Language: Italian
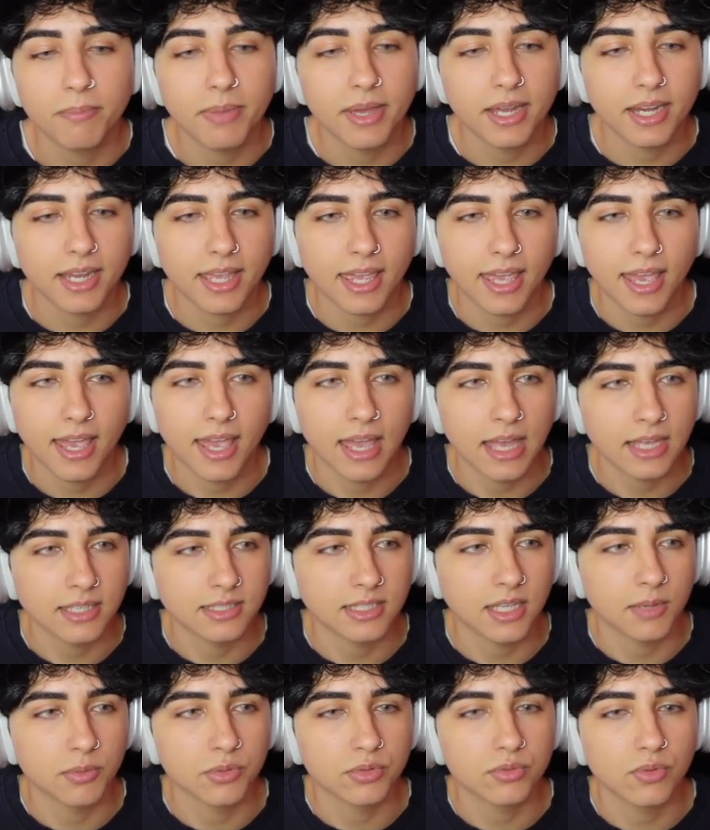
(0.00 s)
perché
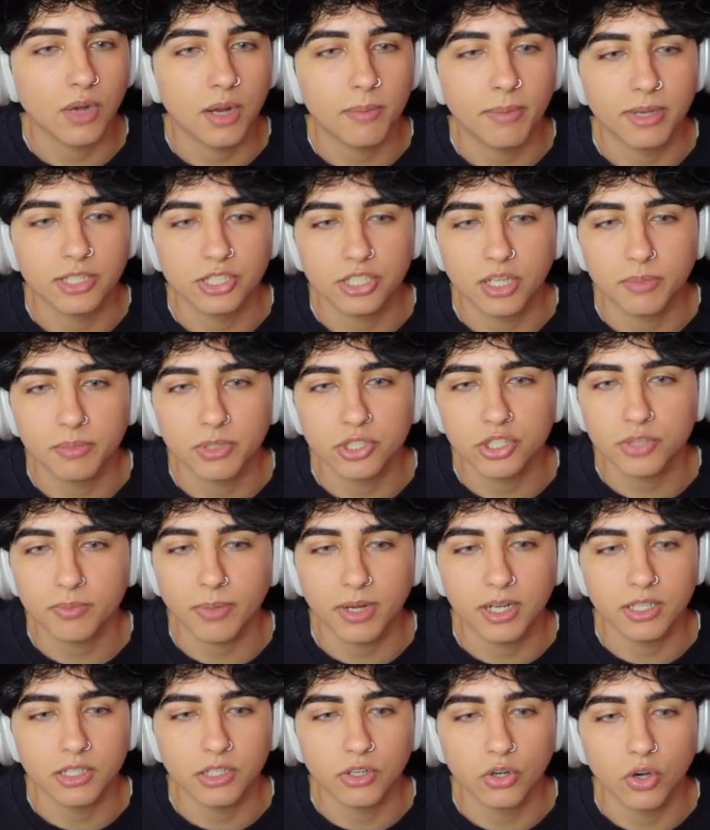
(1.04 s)
siamo sulla pagina
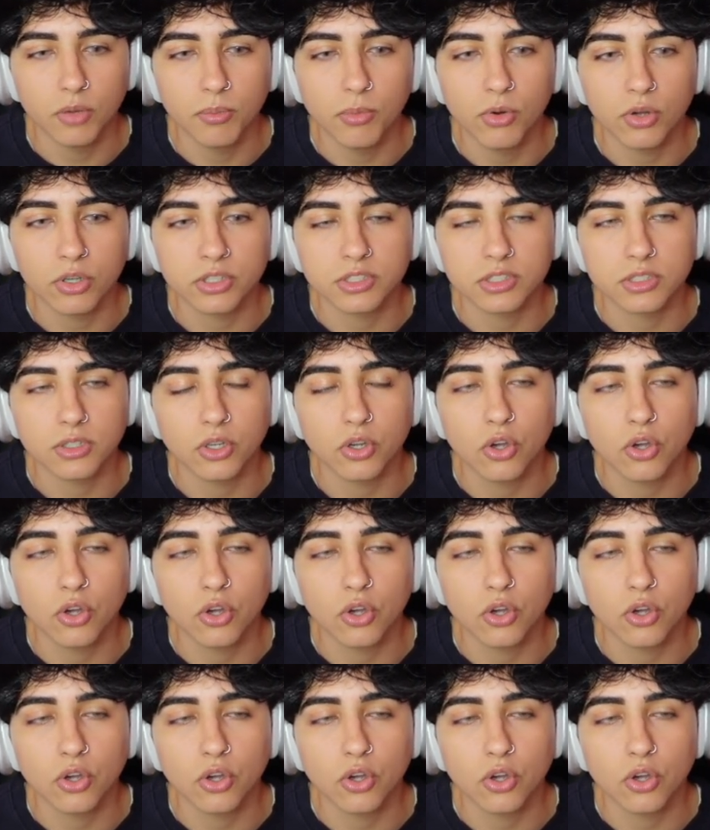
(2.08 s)
principale di Roblox.